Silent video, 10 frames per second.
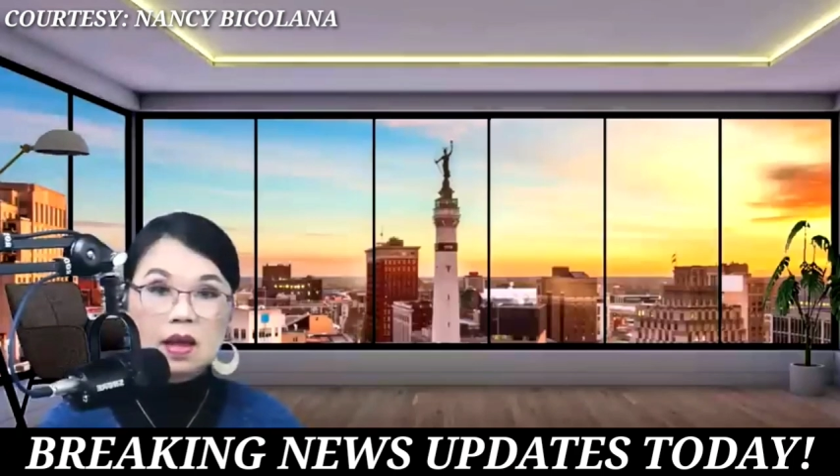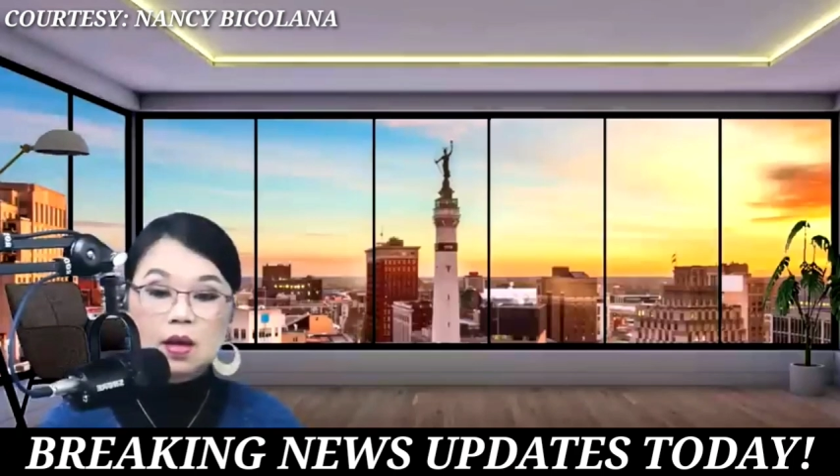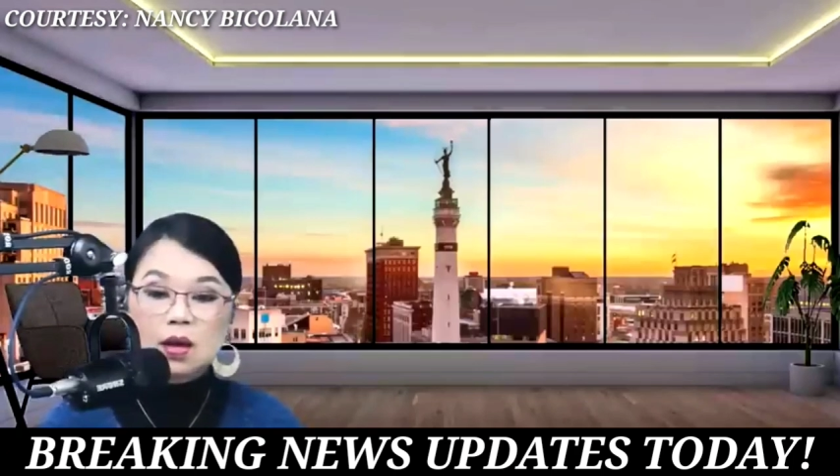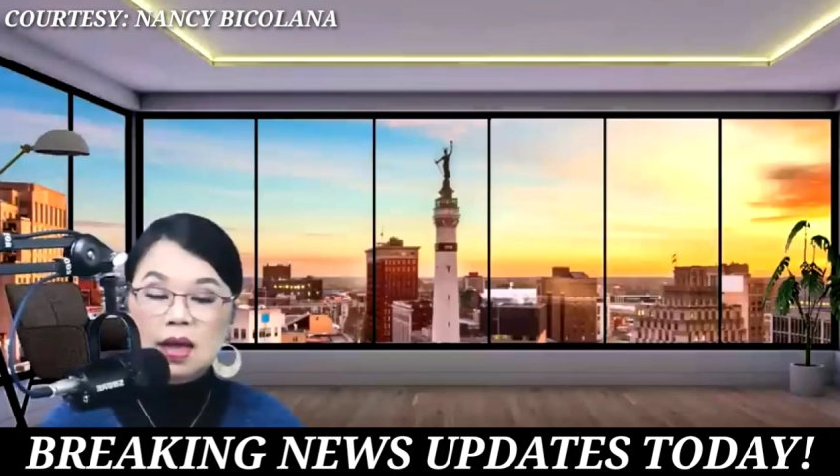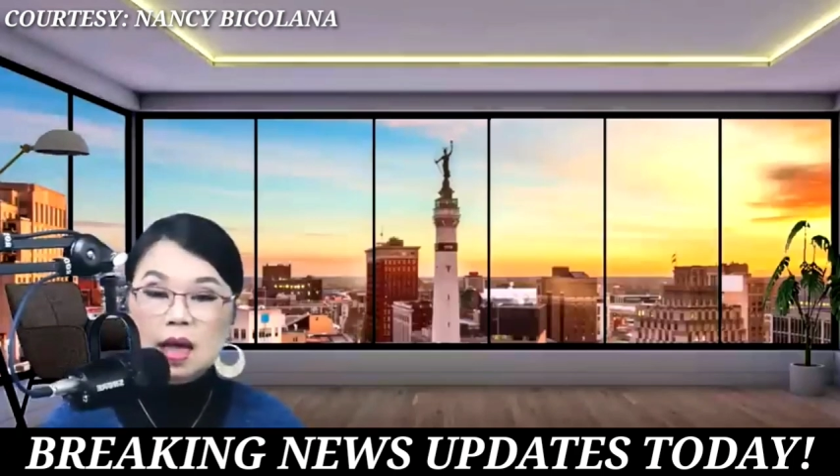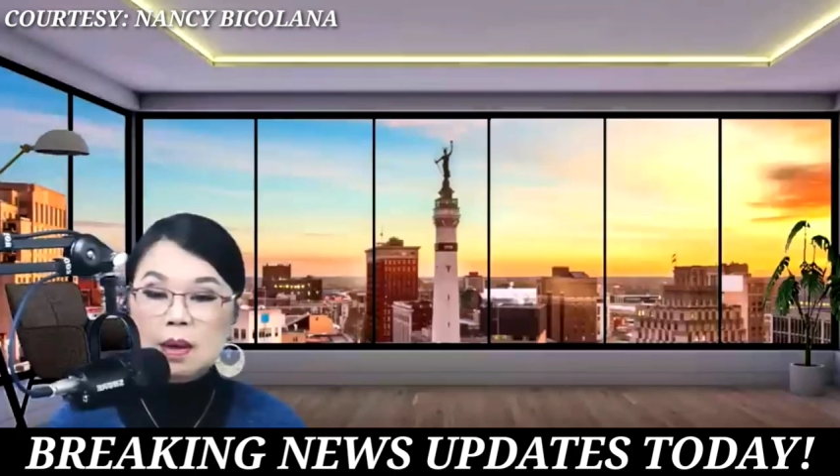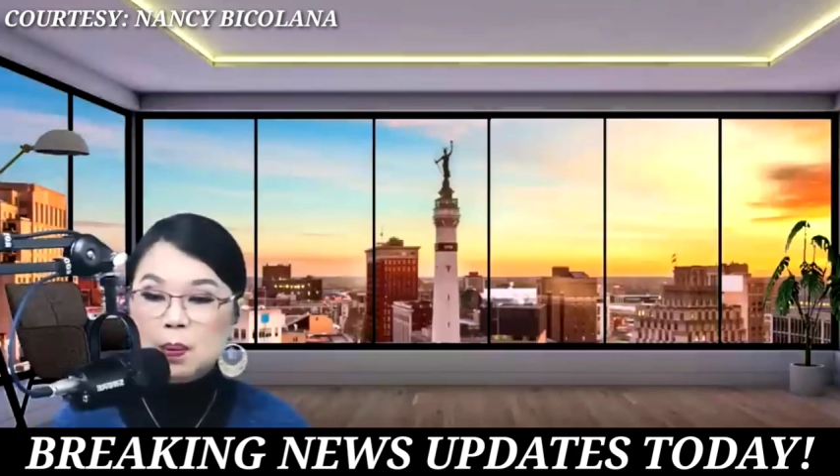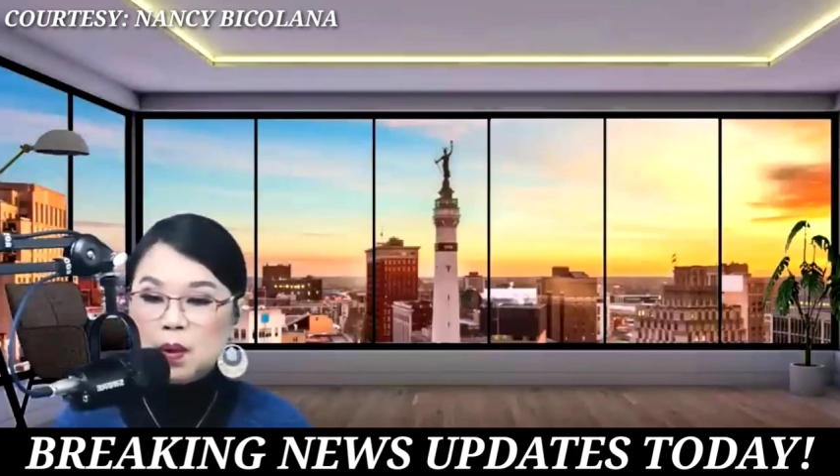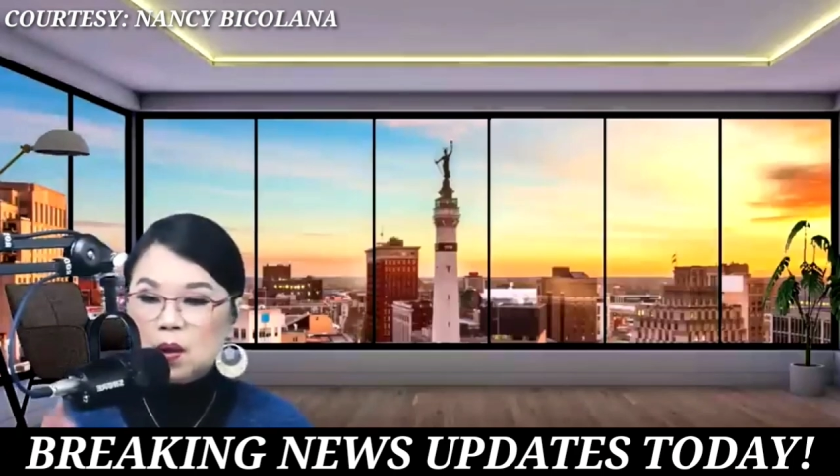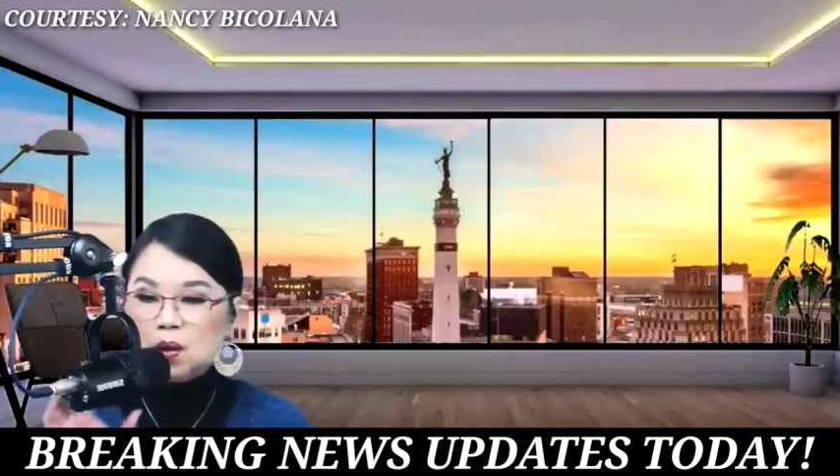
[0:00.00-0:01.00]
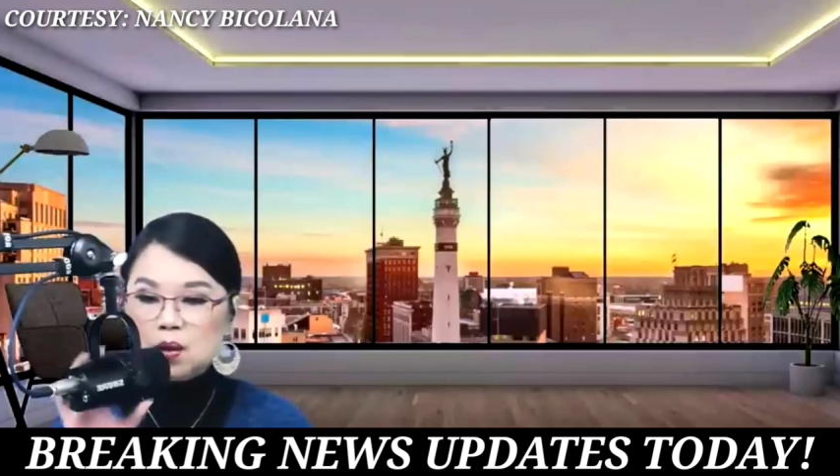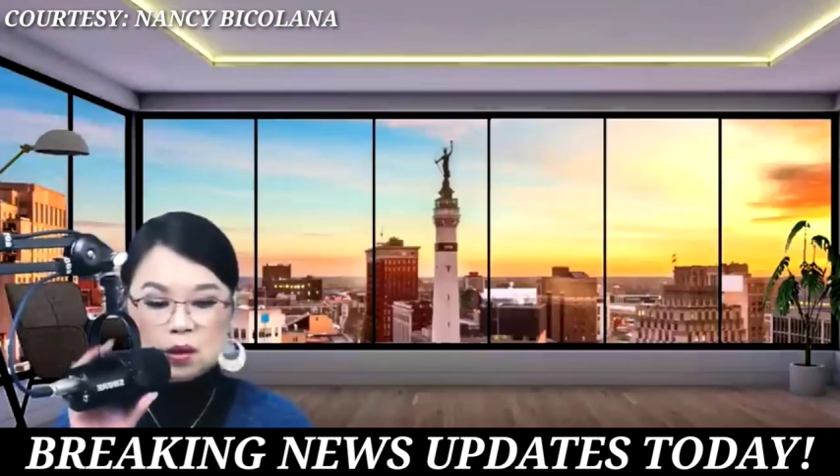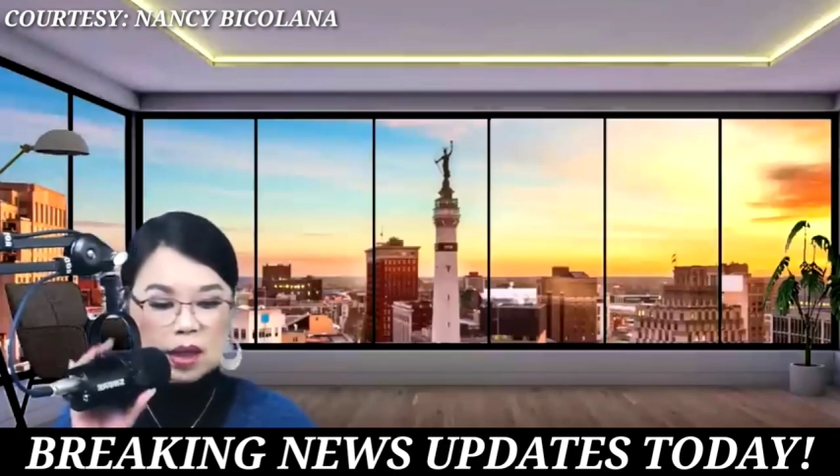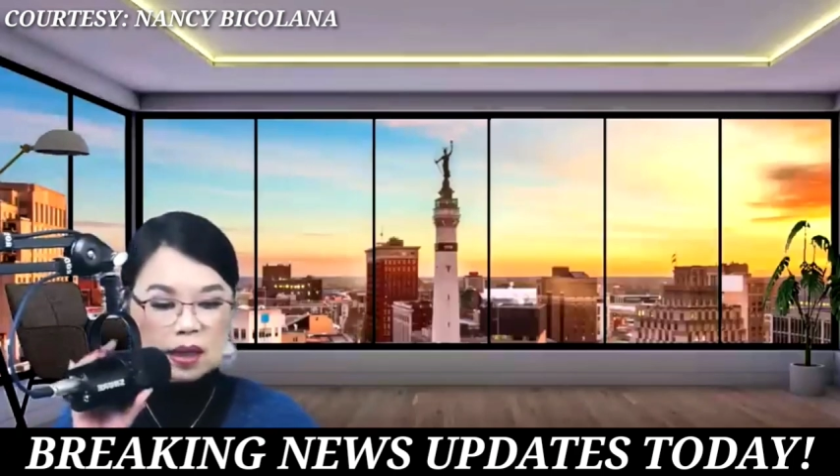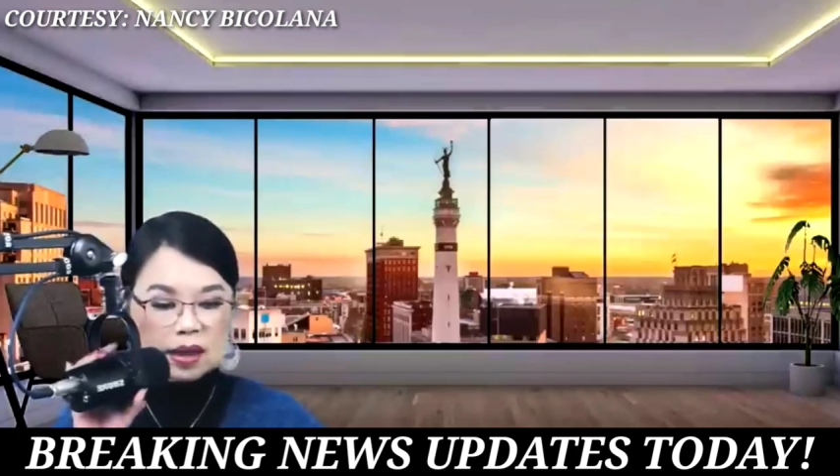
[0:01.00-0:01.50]
Yun lamang po ang gusto
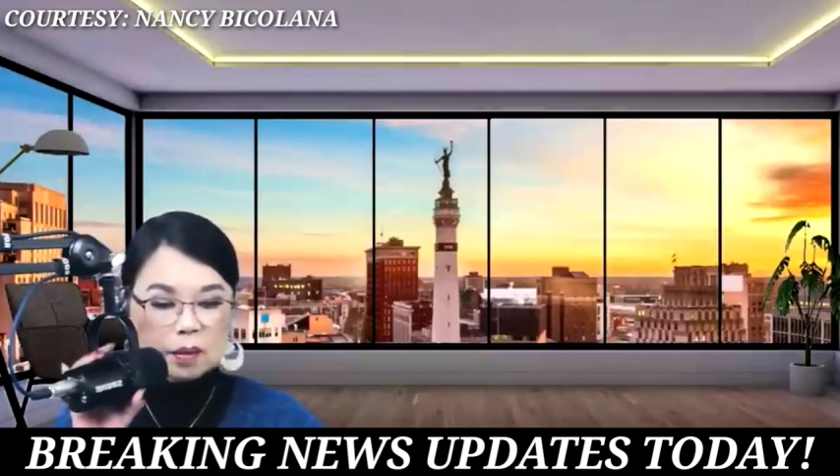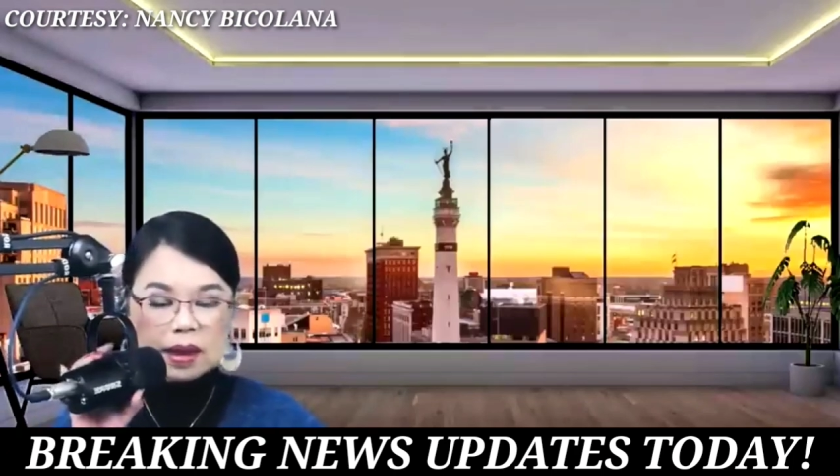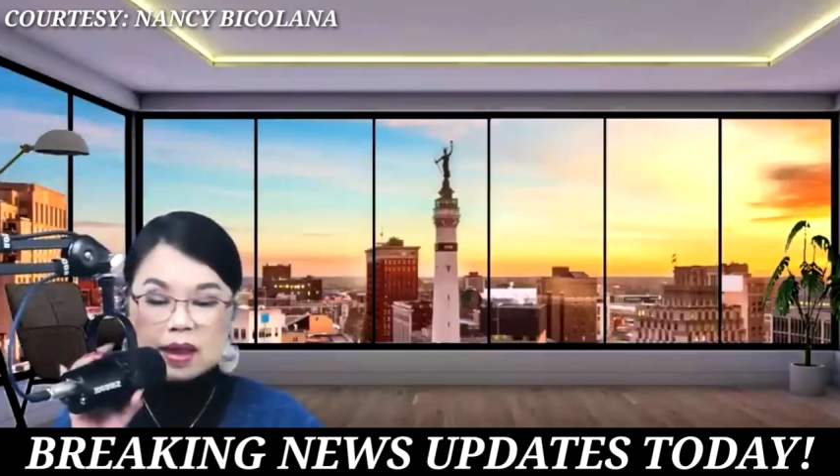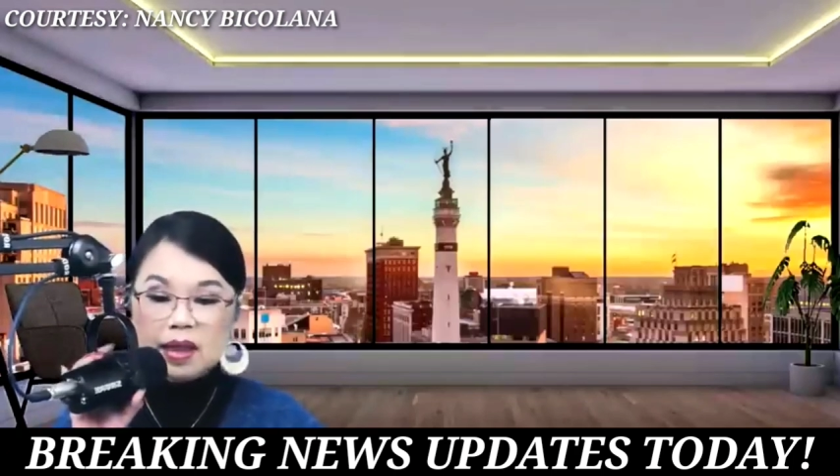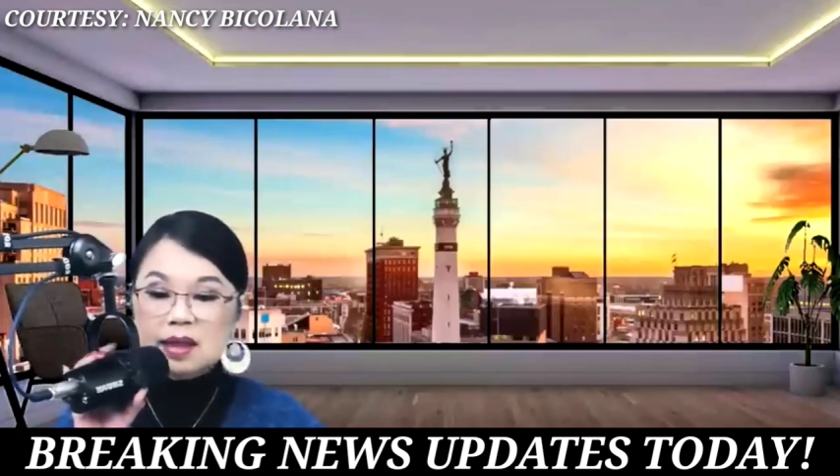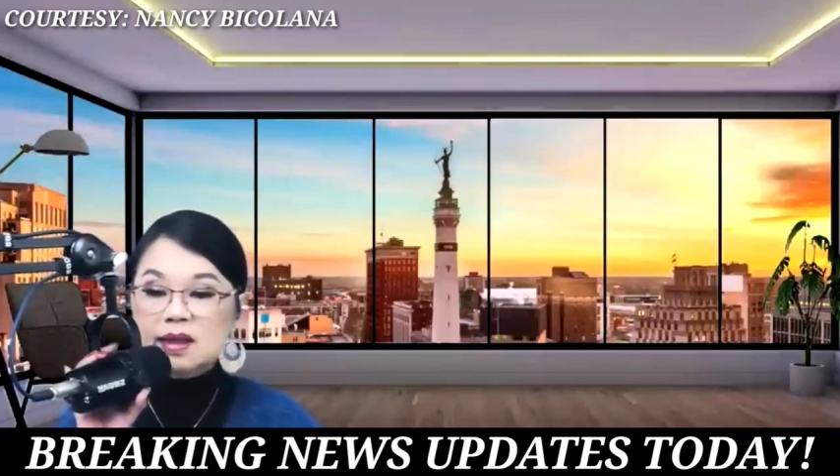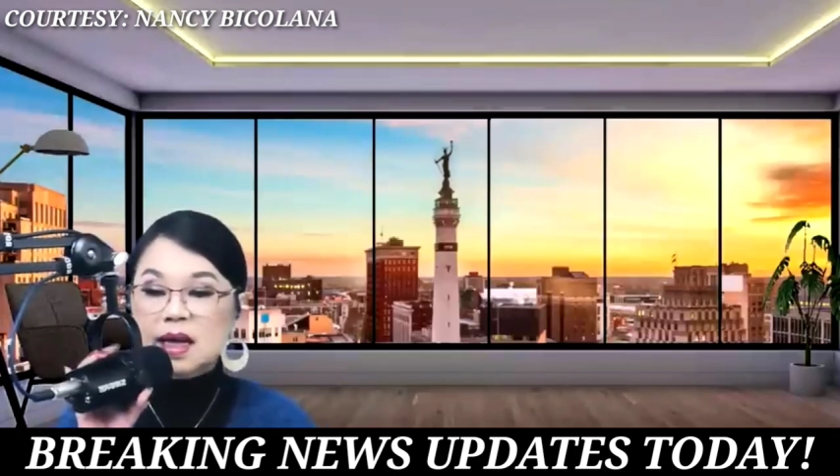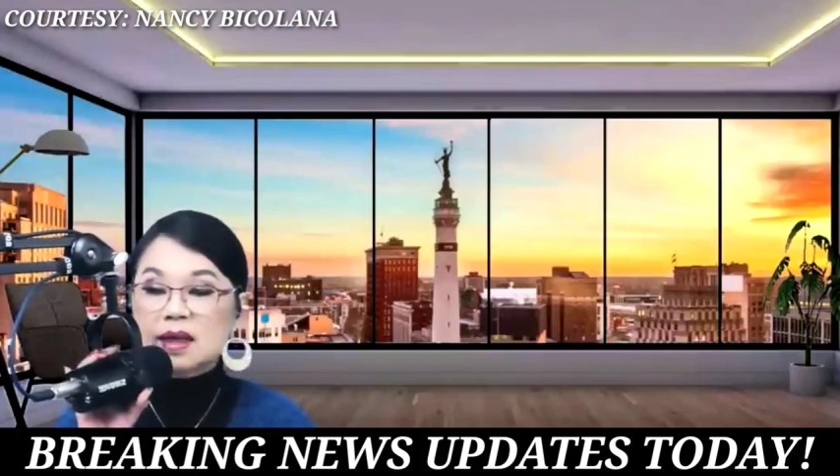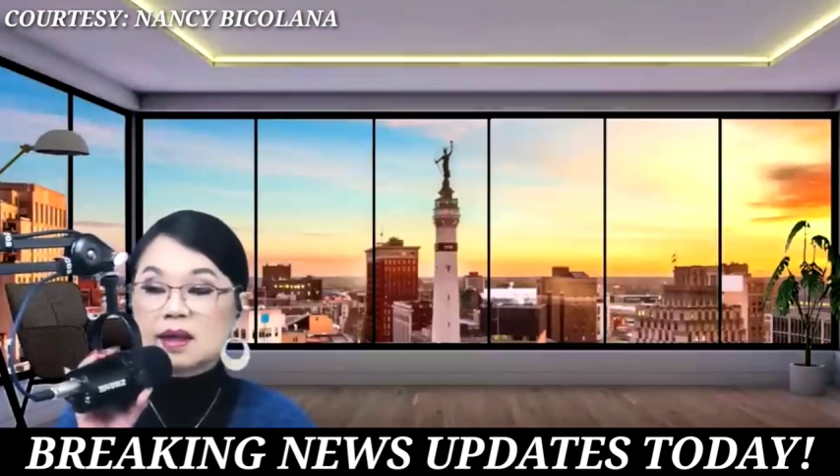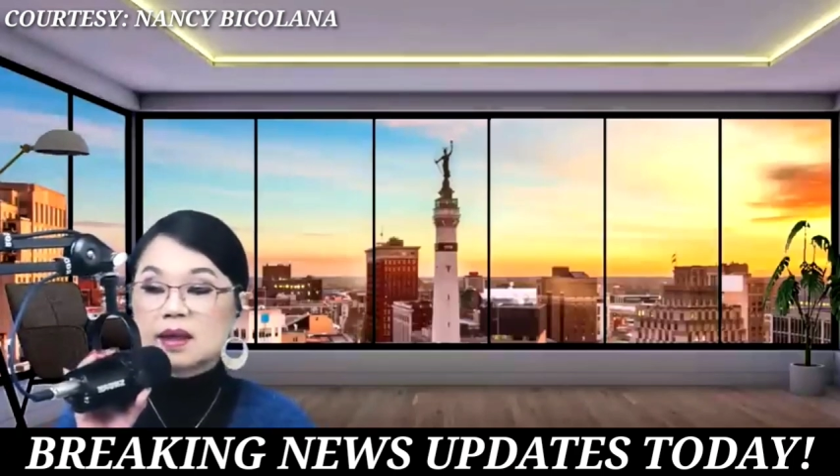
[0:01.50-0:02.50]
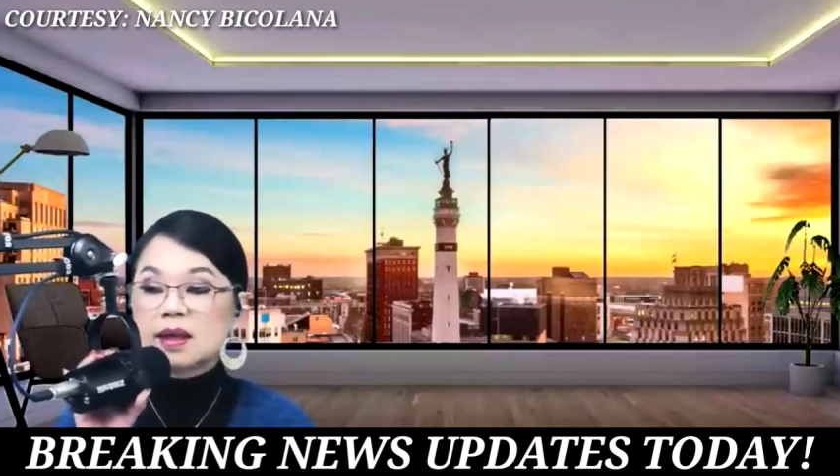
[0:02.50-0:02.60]
nating marinig diyan.